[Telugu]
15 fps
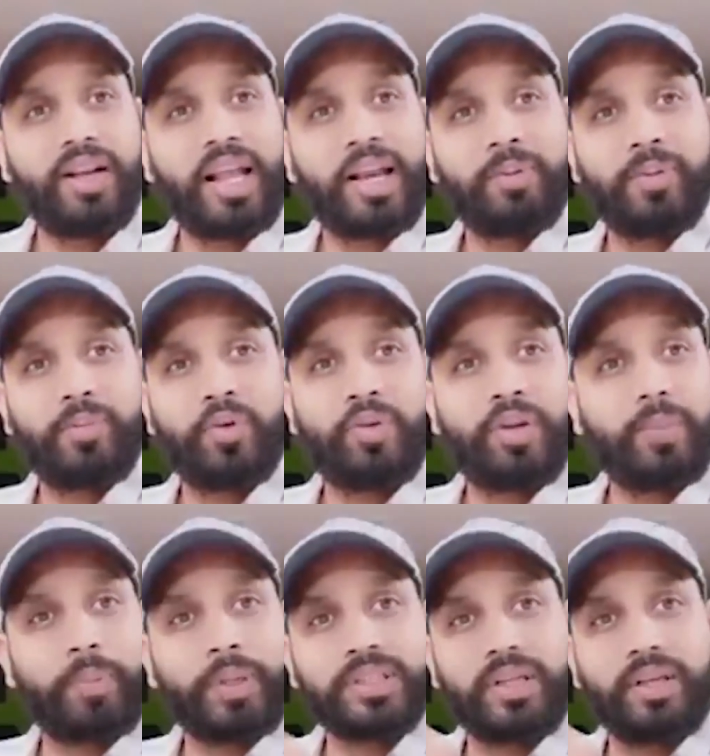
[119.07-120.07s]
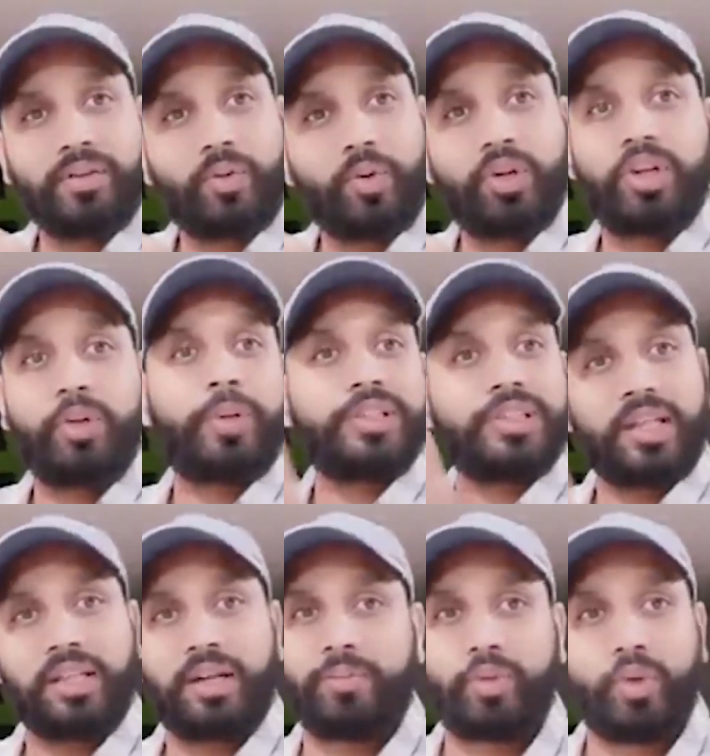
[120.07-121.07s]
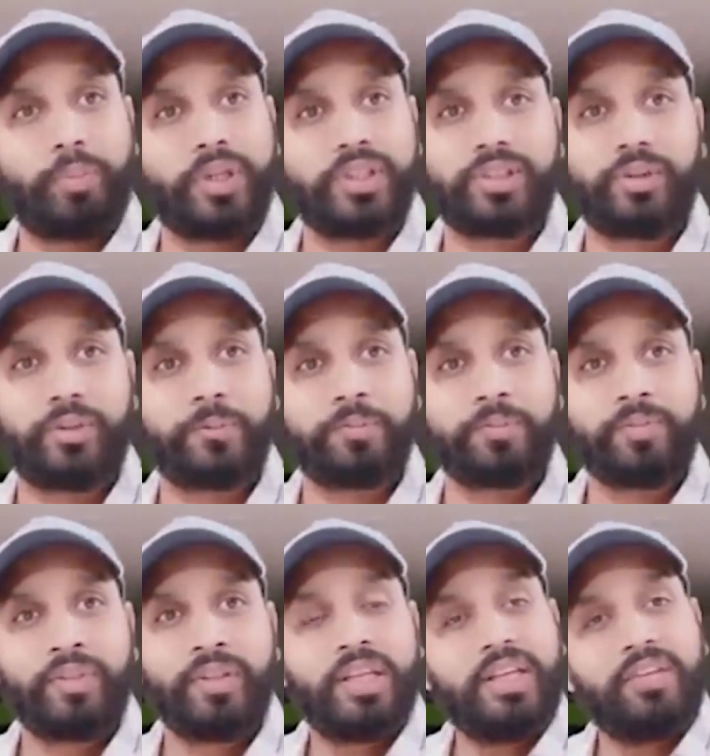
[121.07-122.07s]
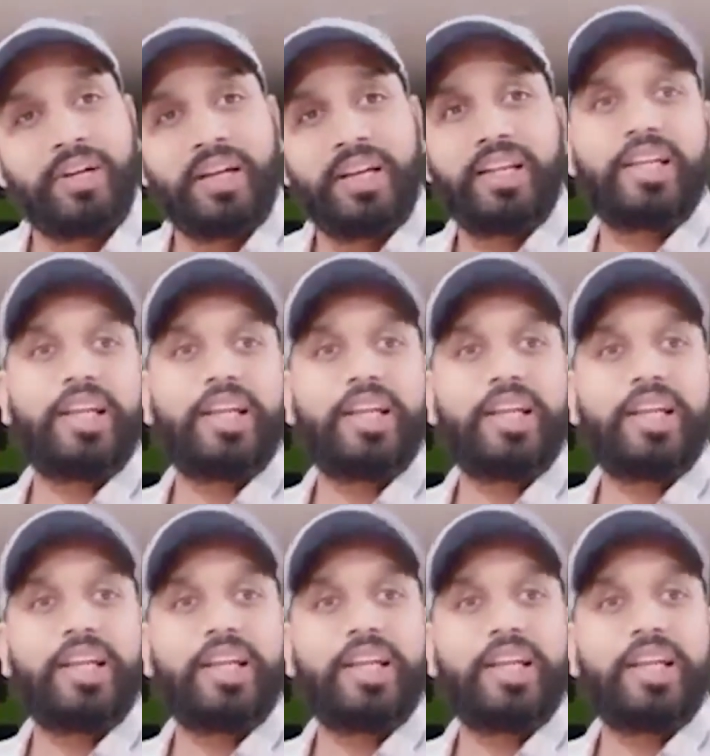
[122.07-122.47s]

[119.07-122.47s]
నలభై మూడు వేల ప్రజా కోట్లు ప్రజాధనం దొబ్బేసిండు ఇవన్నీ